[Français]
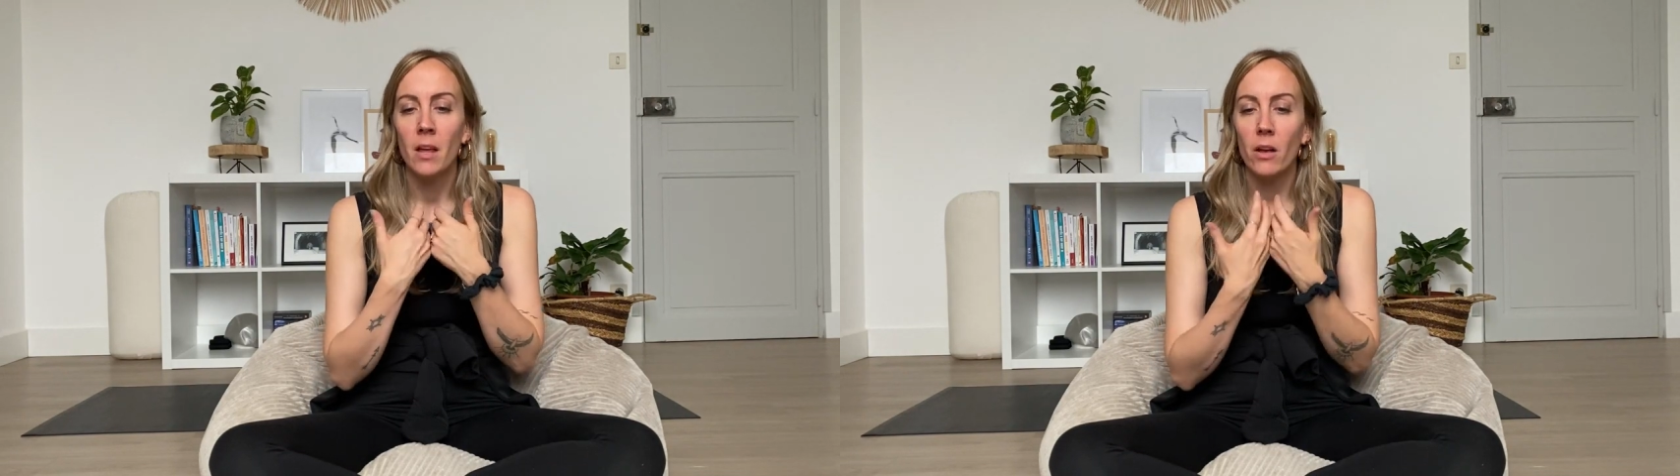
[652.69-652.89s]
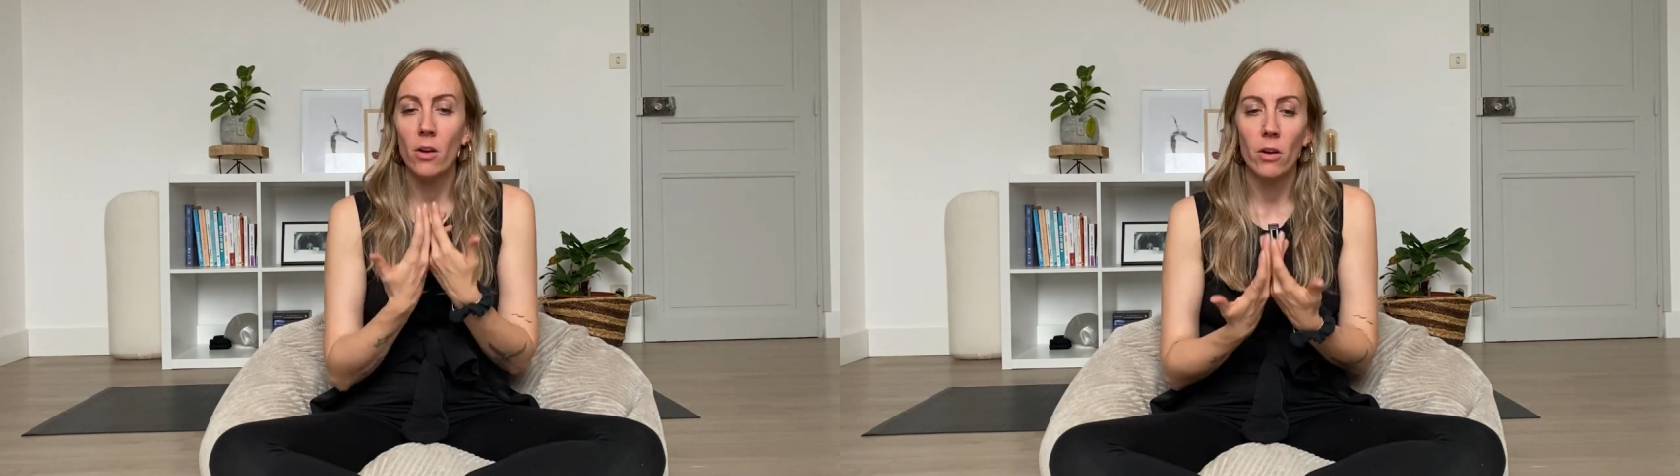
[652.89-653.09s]

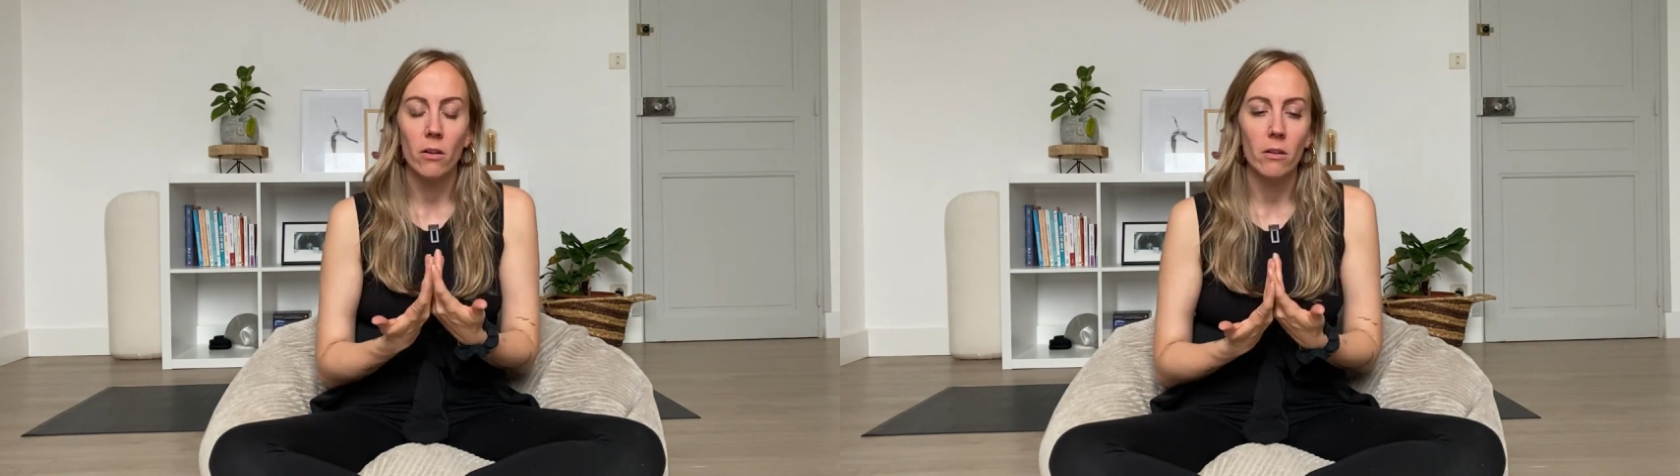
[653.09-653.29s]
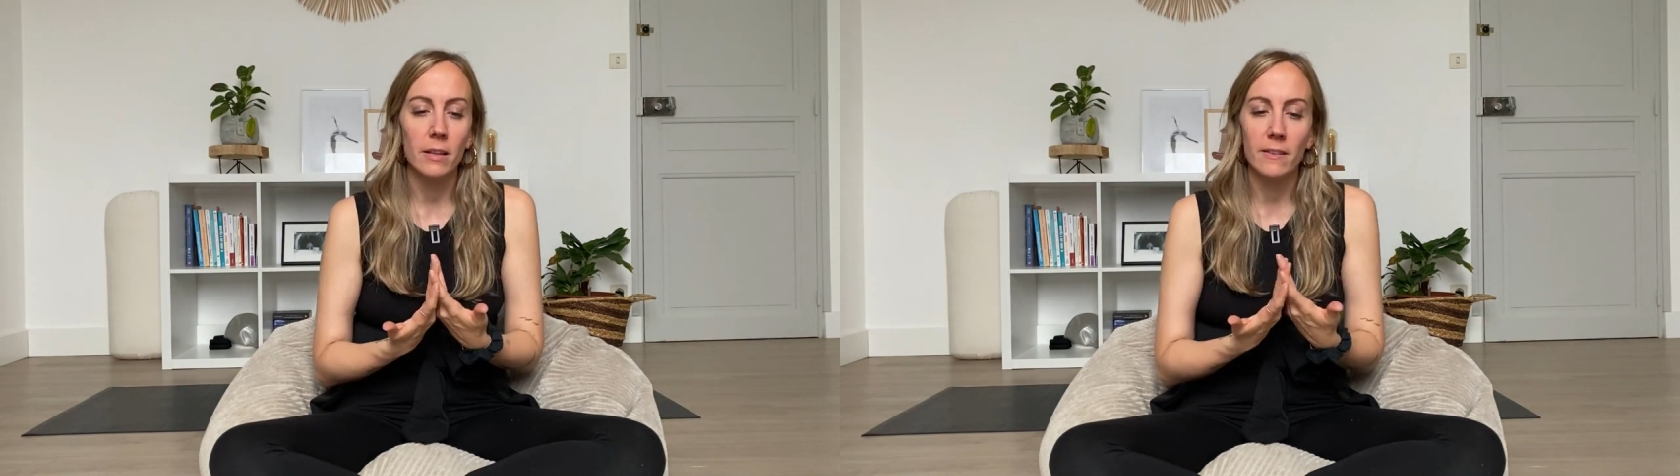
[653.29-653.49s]

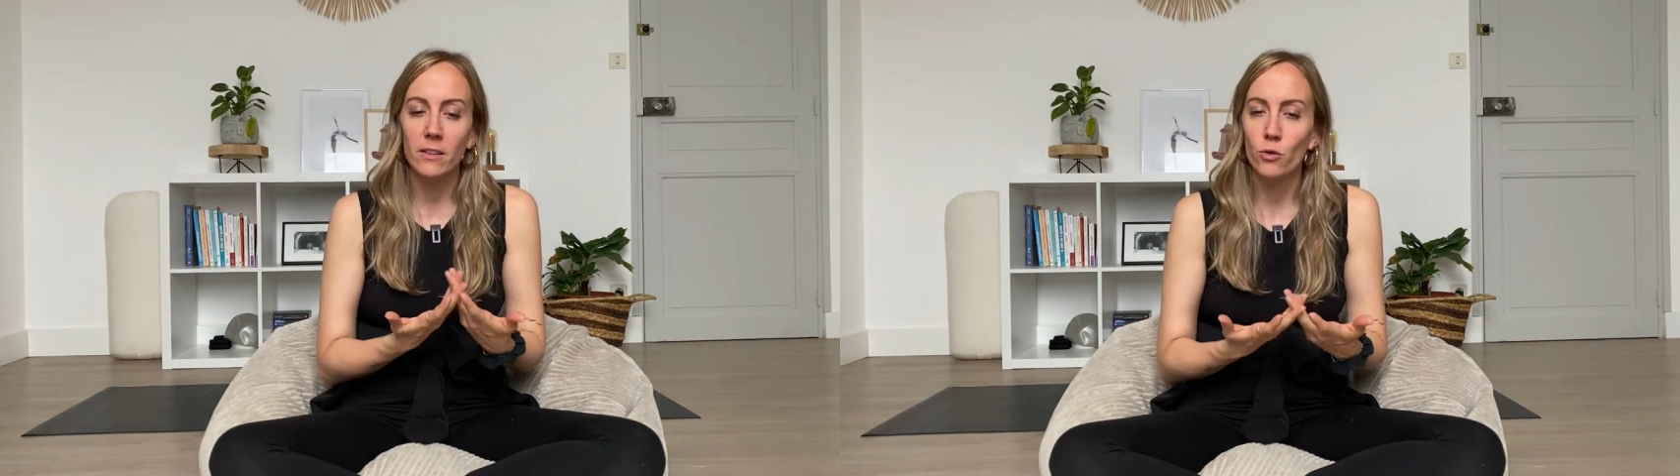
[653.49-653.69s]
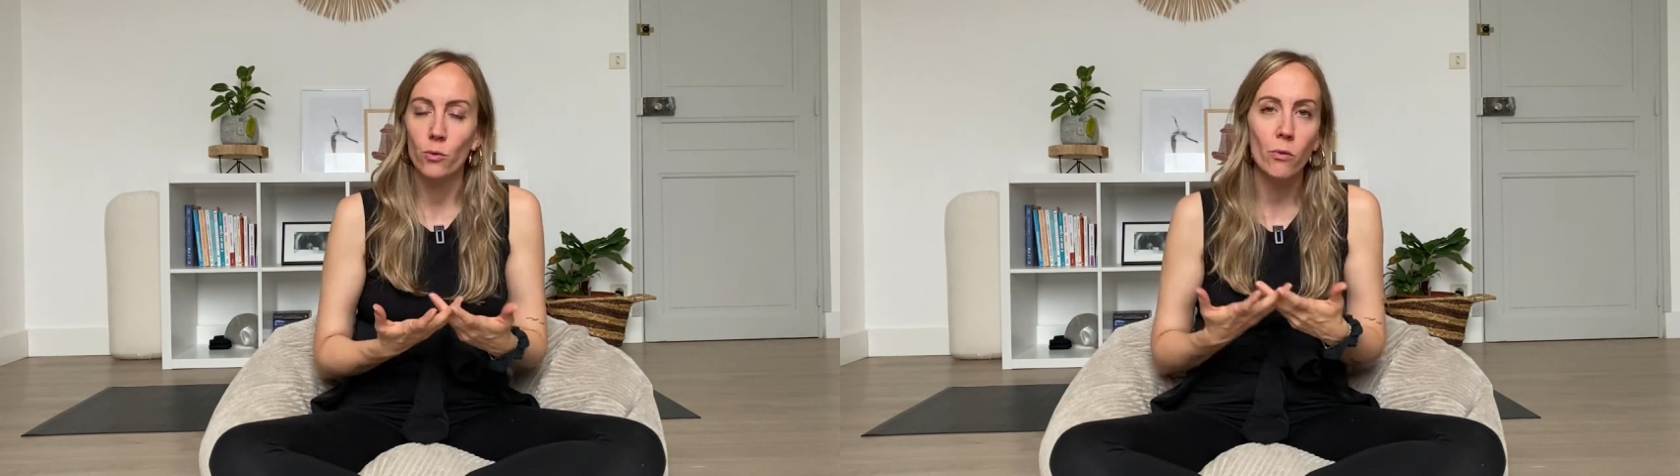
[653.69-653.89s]
Euh,
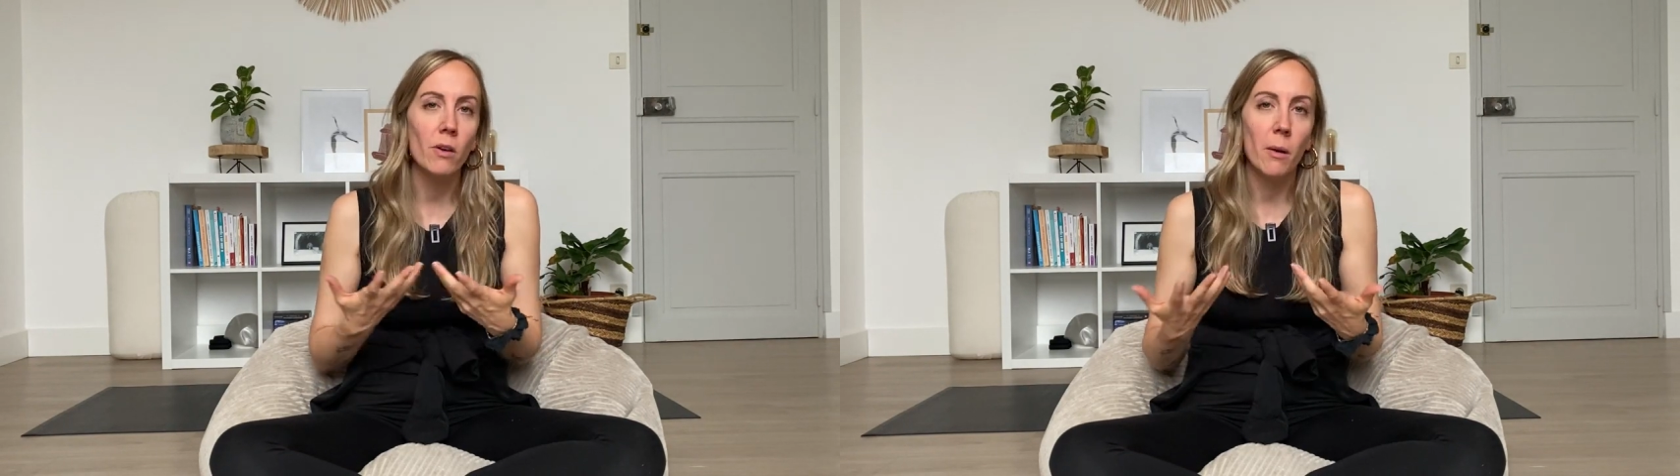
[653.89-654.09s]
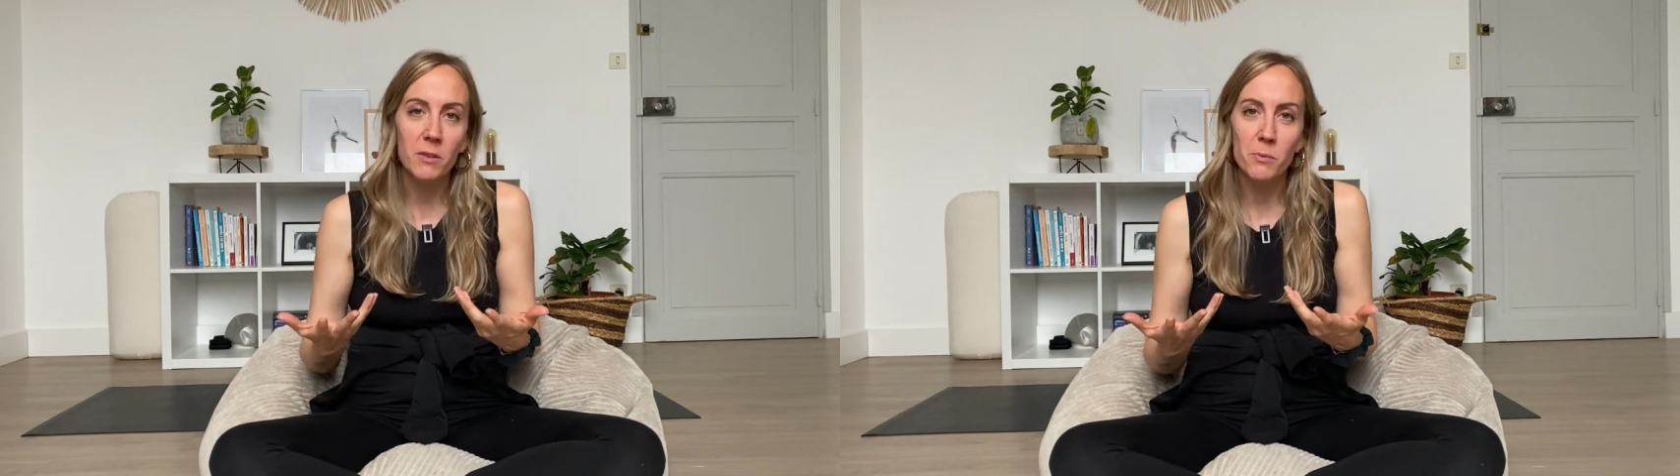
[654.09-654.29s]
ici, je le
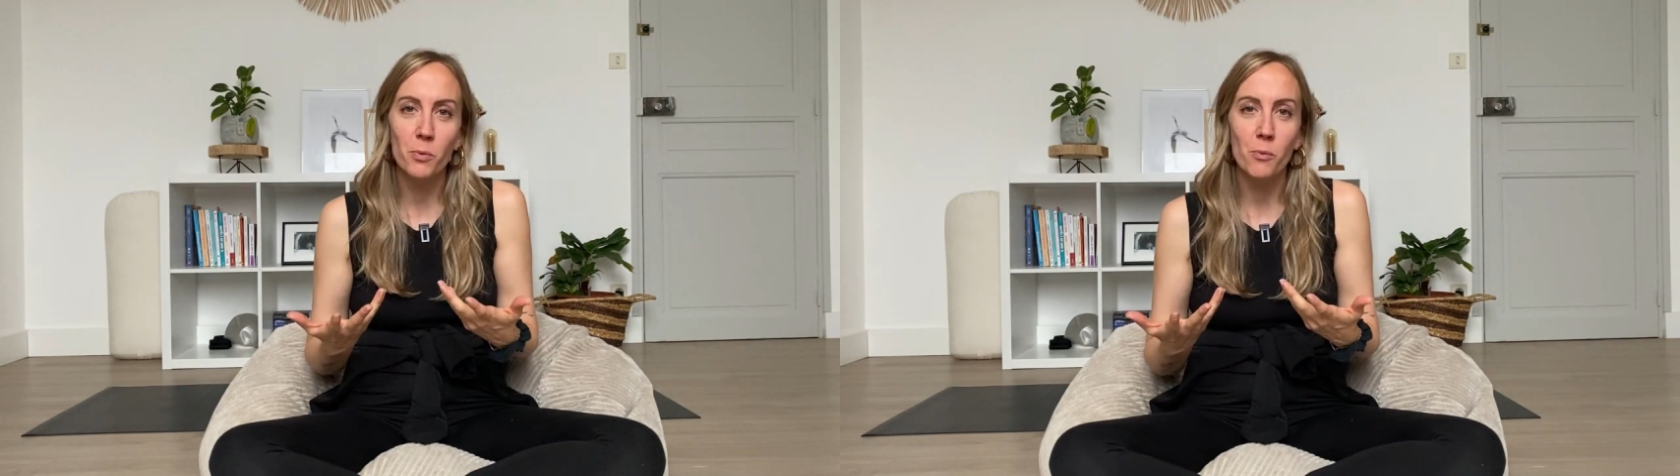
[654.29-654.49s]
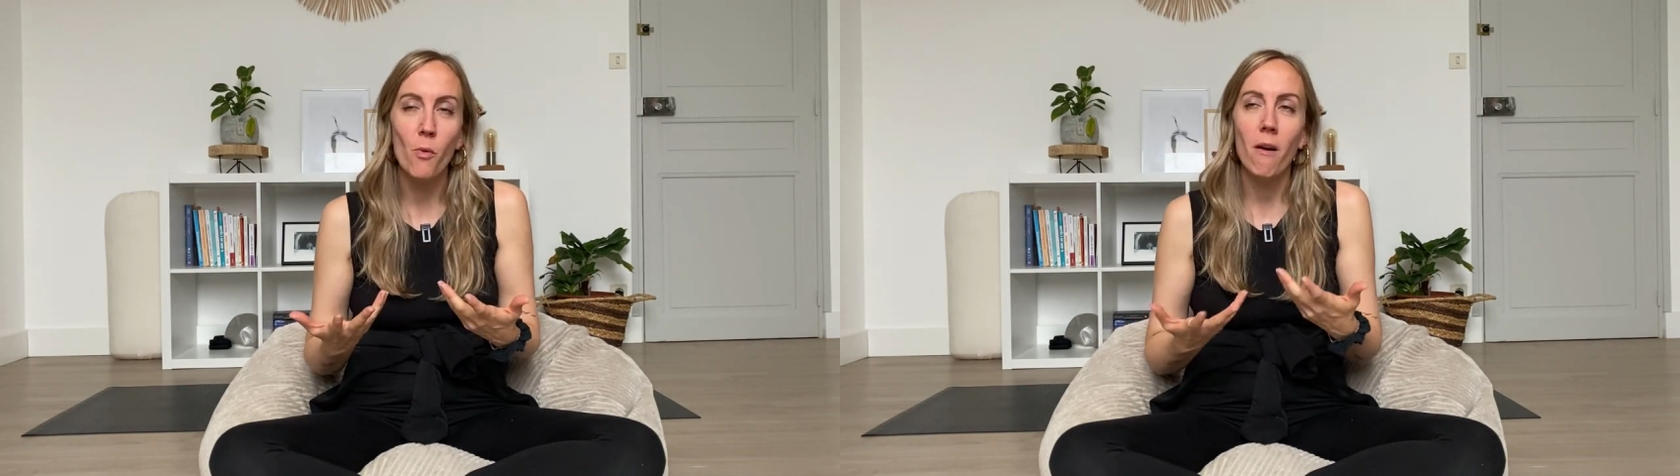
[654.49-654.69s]
trouve un petit
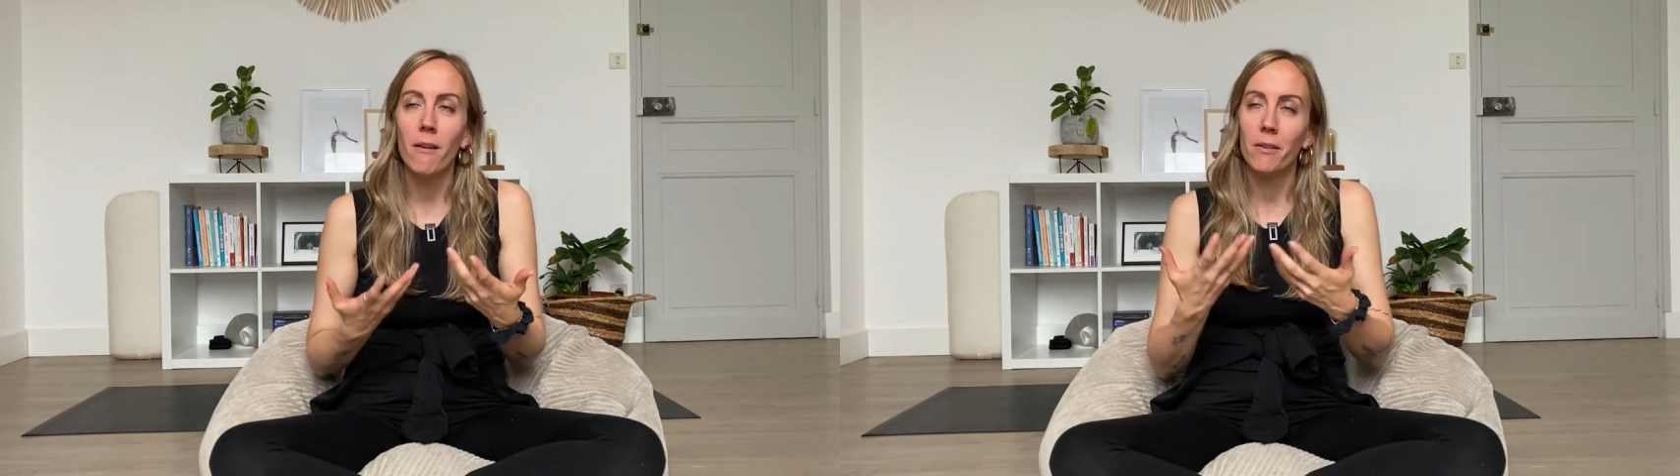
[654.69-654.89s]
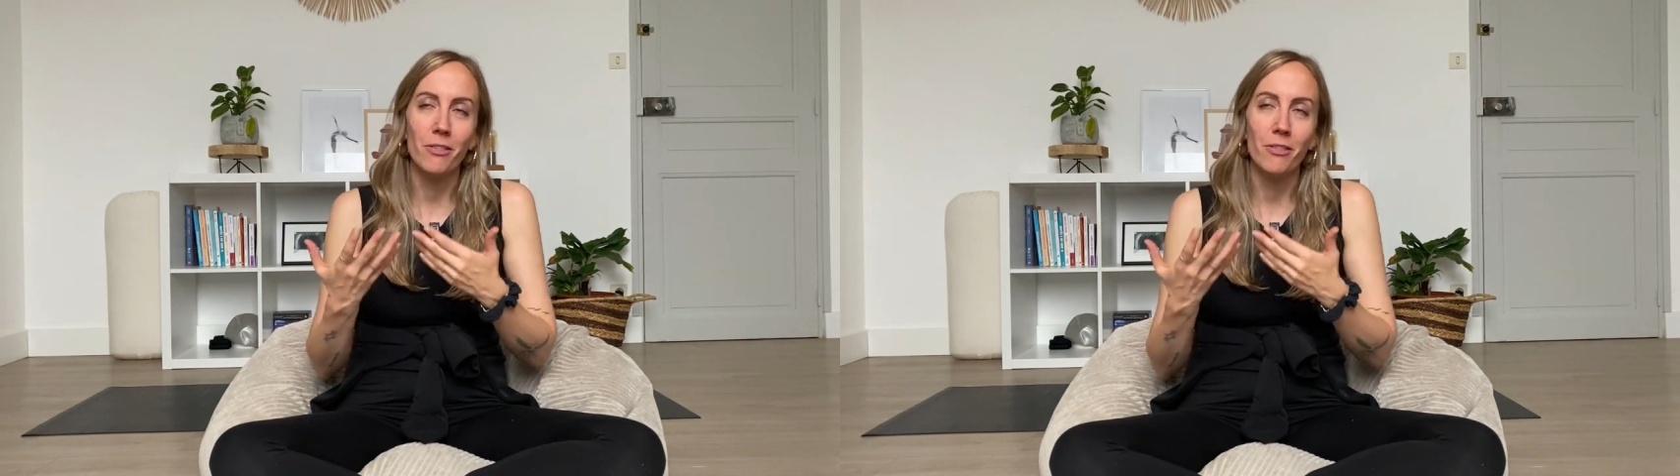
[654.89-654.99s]
peu moins,